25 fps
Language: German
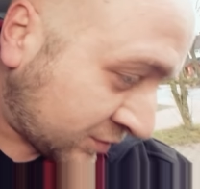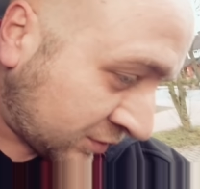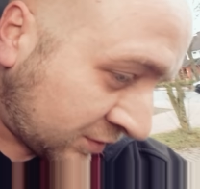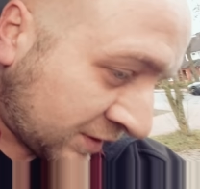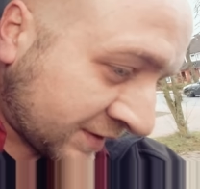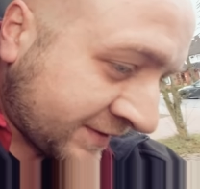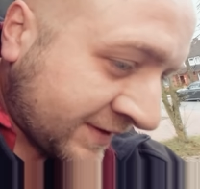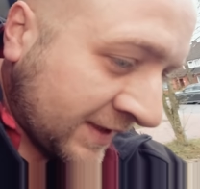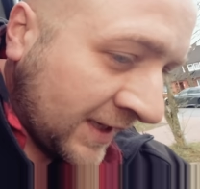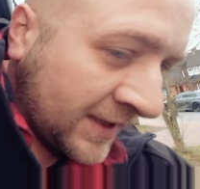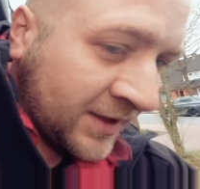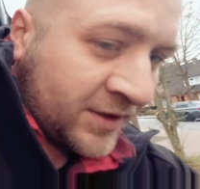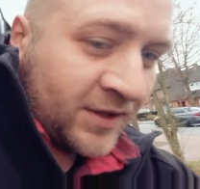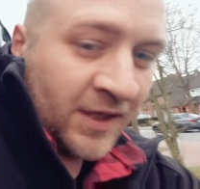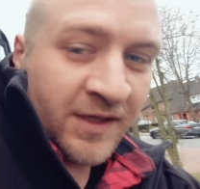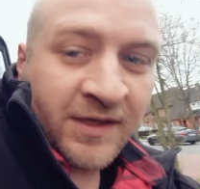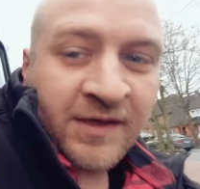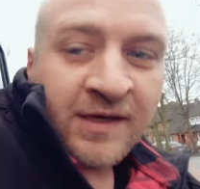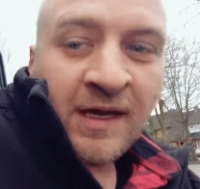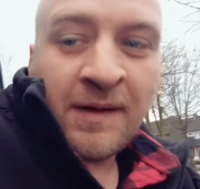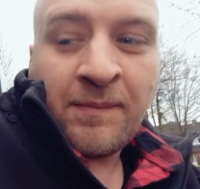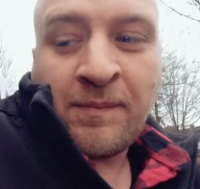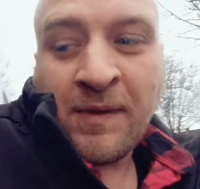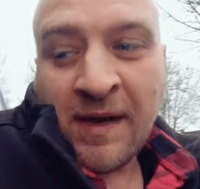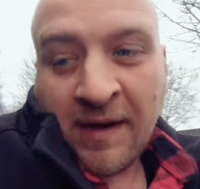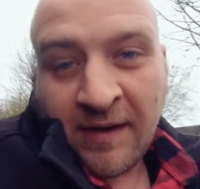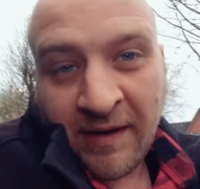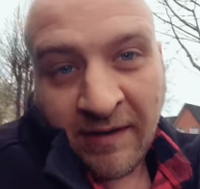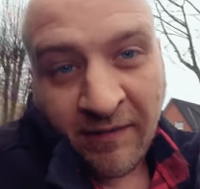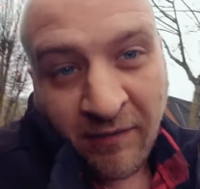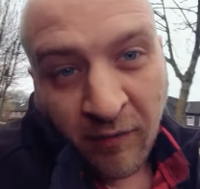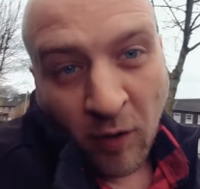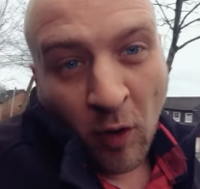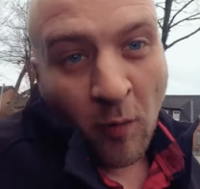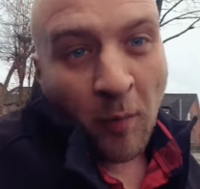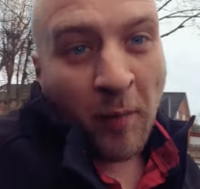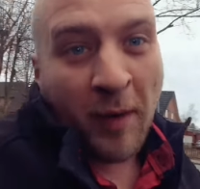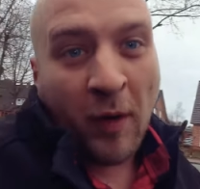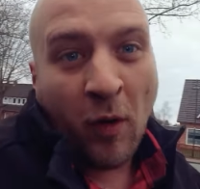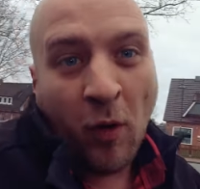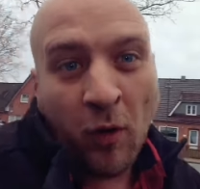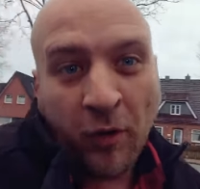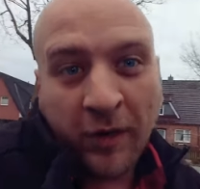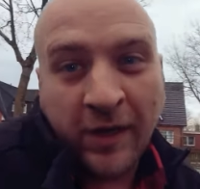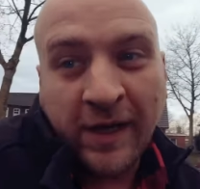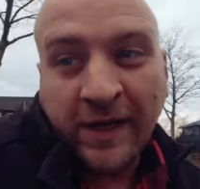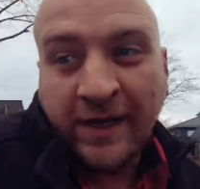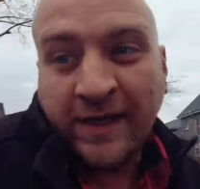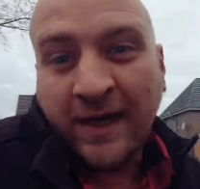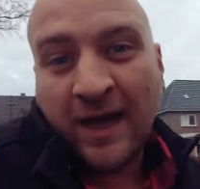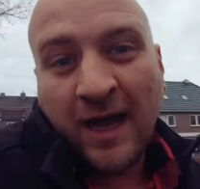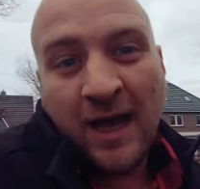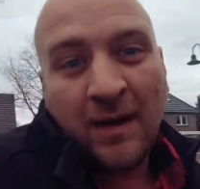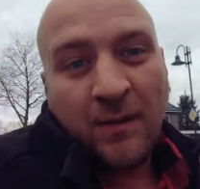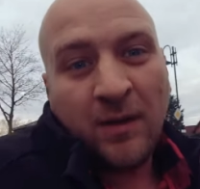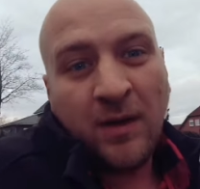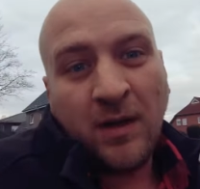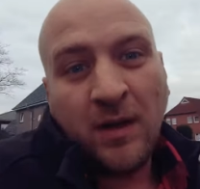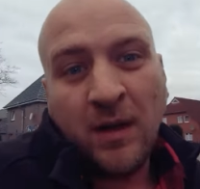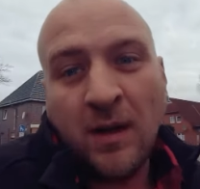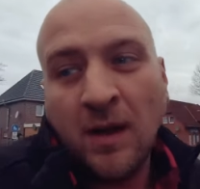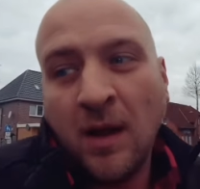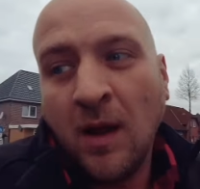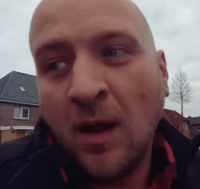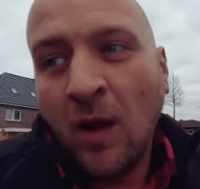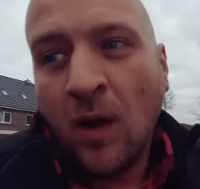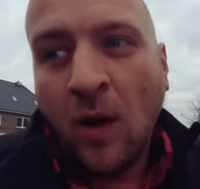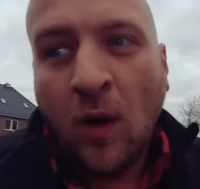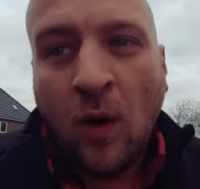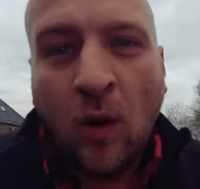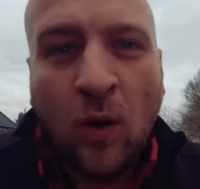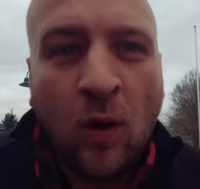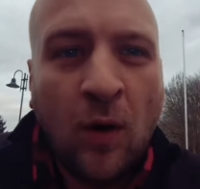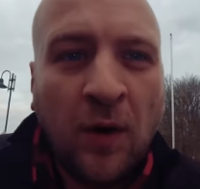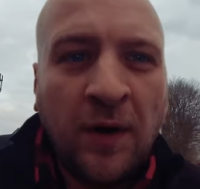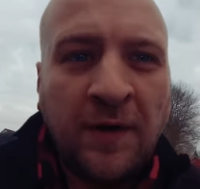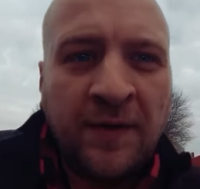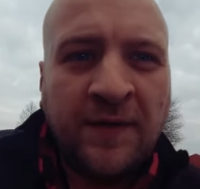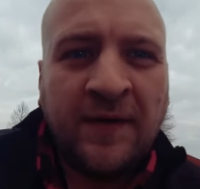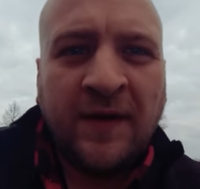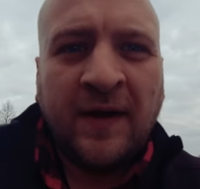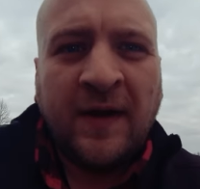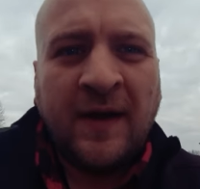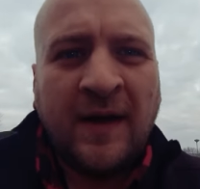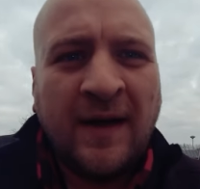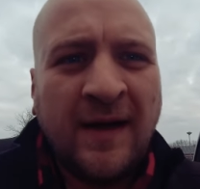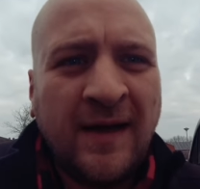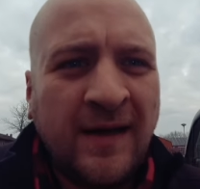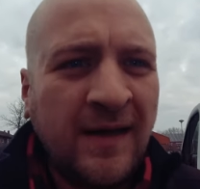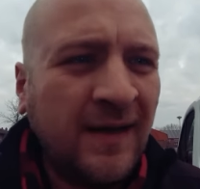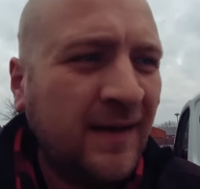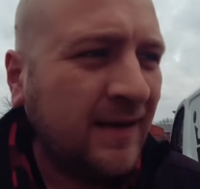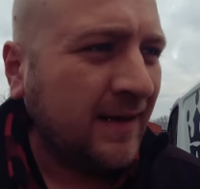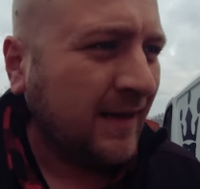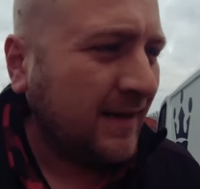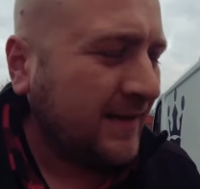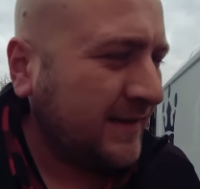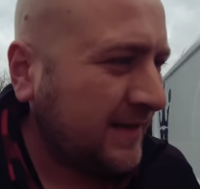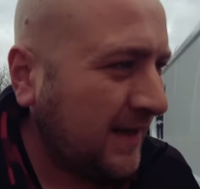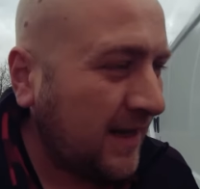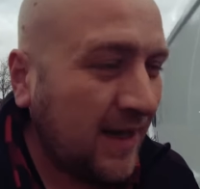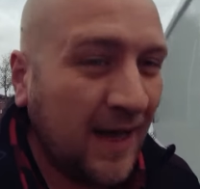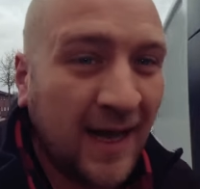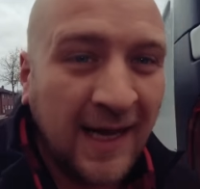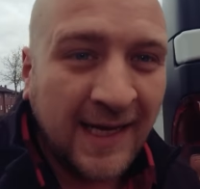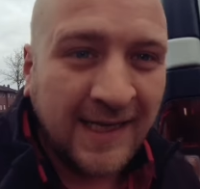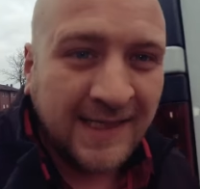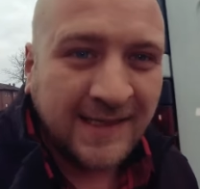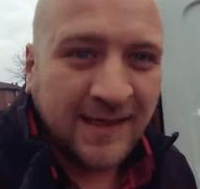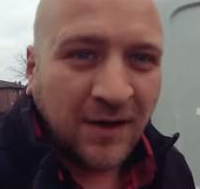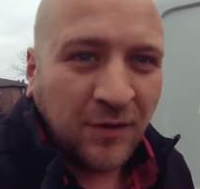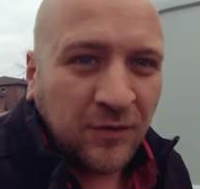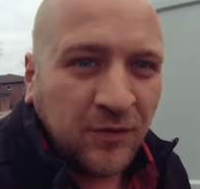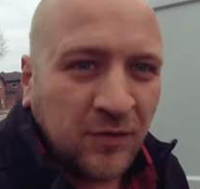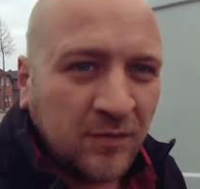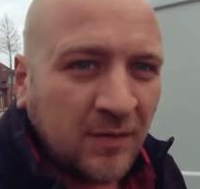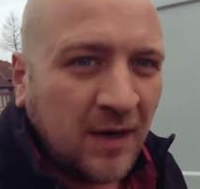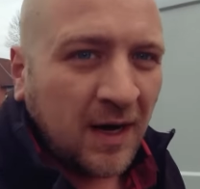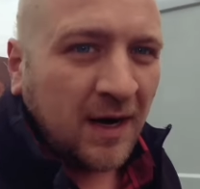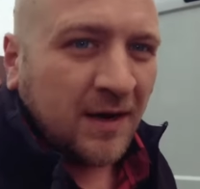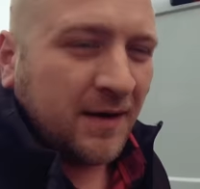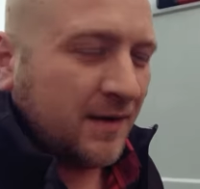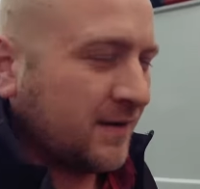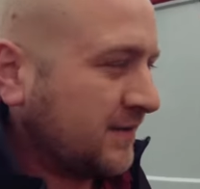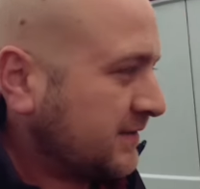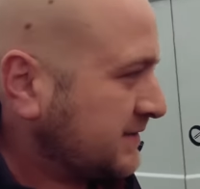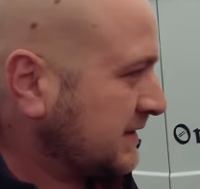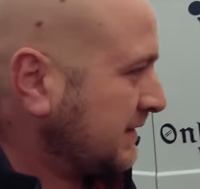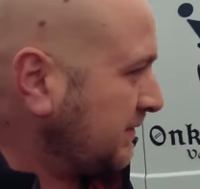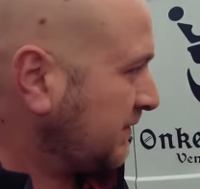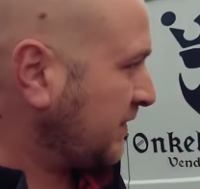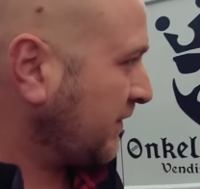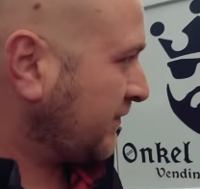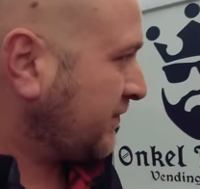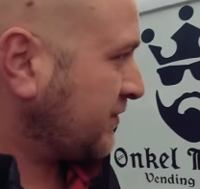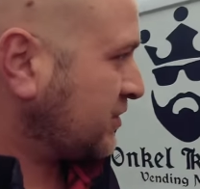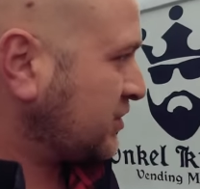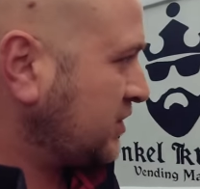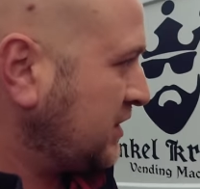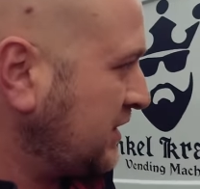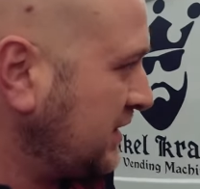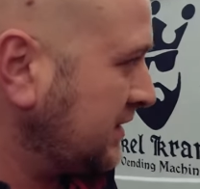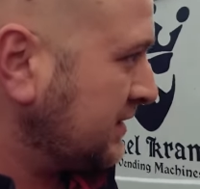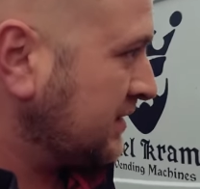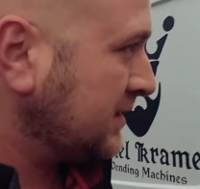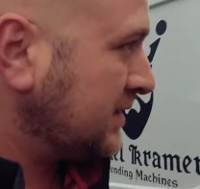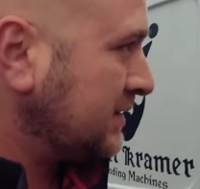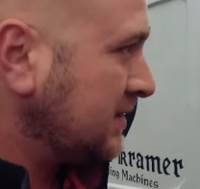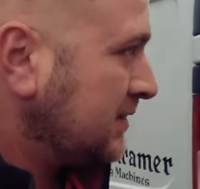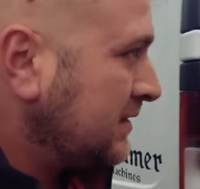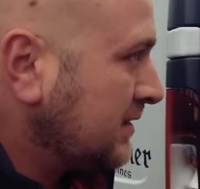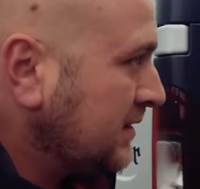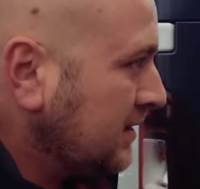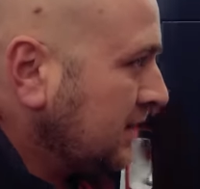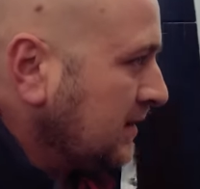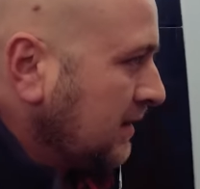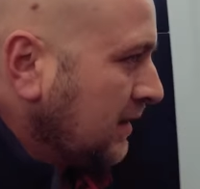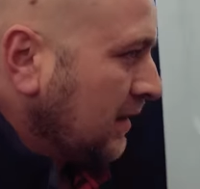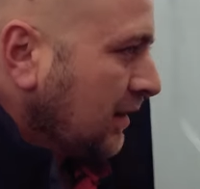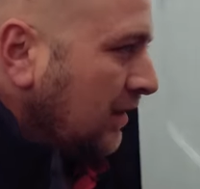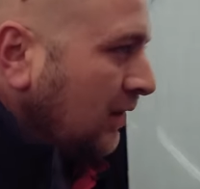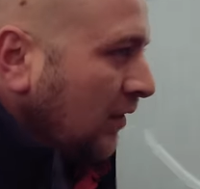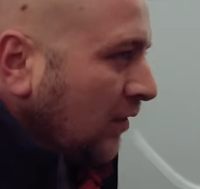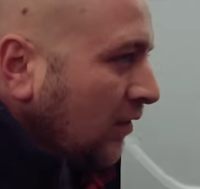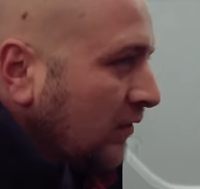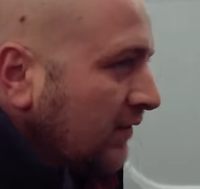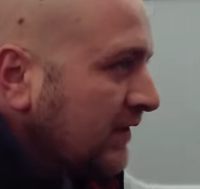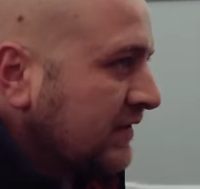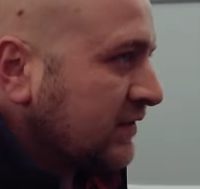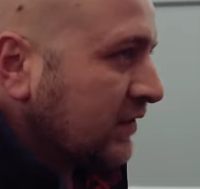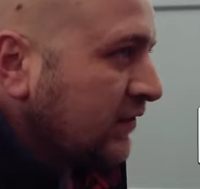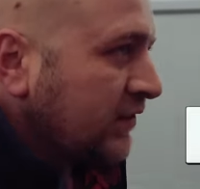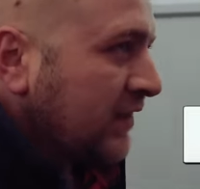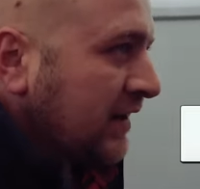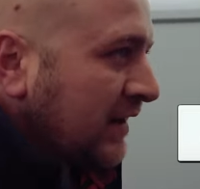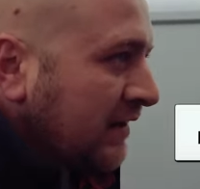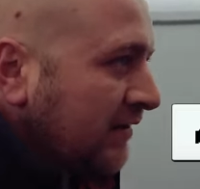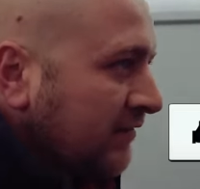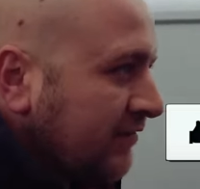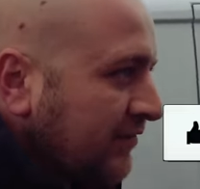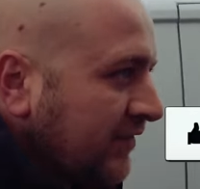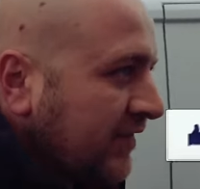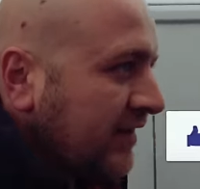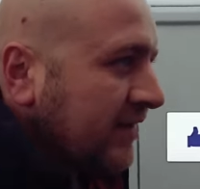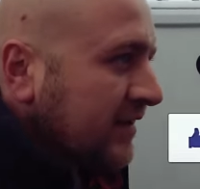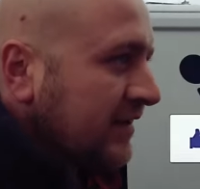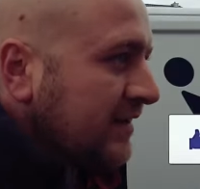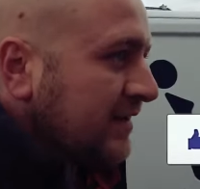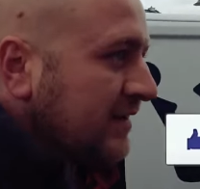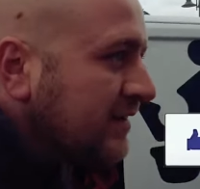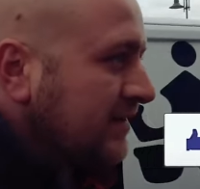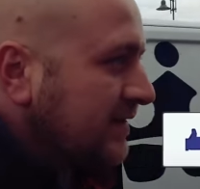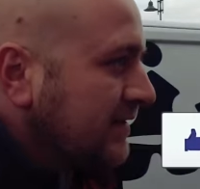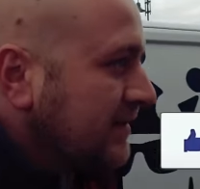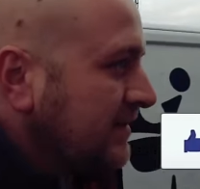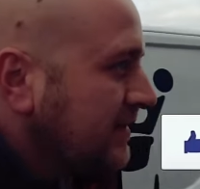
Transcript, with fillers: schön, dass ihr eingeschaltet habt. Herzlich willkommen bei Onkel Kramer und äh, ja, Eisautomaten. Es gibt ja verschiedene. Was auf jeden Fall.